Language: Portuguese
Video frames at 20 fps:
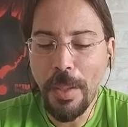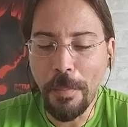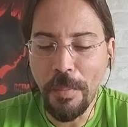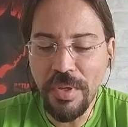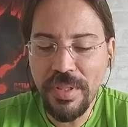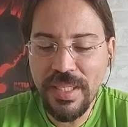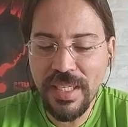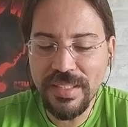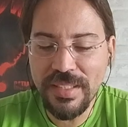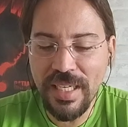
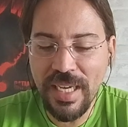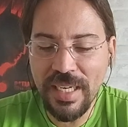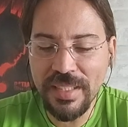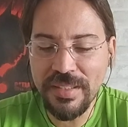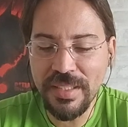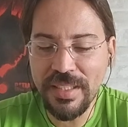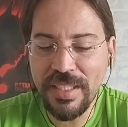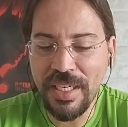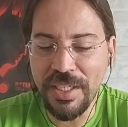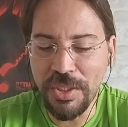Muitas
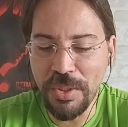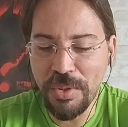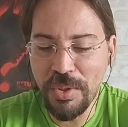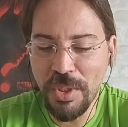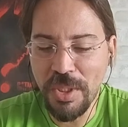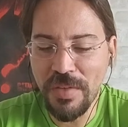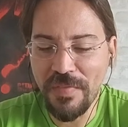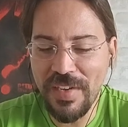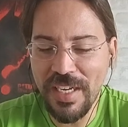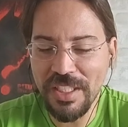raças acreditam que
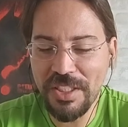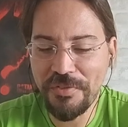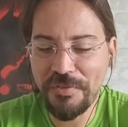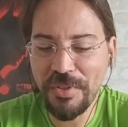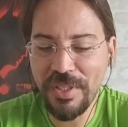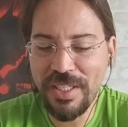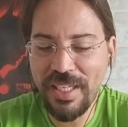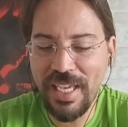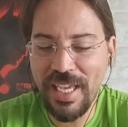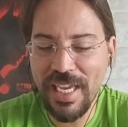o universo
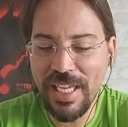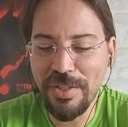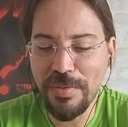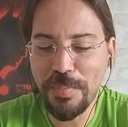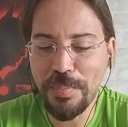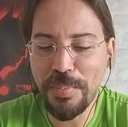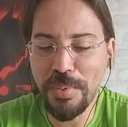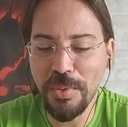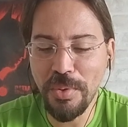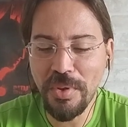foi criado
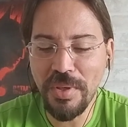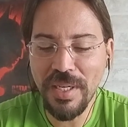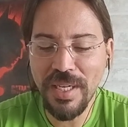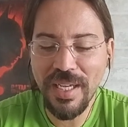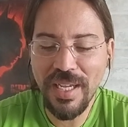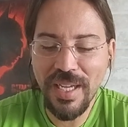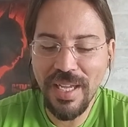por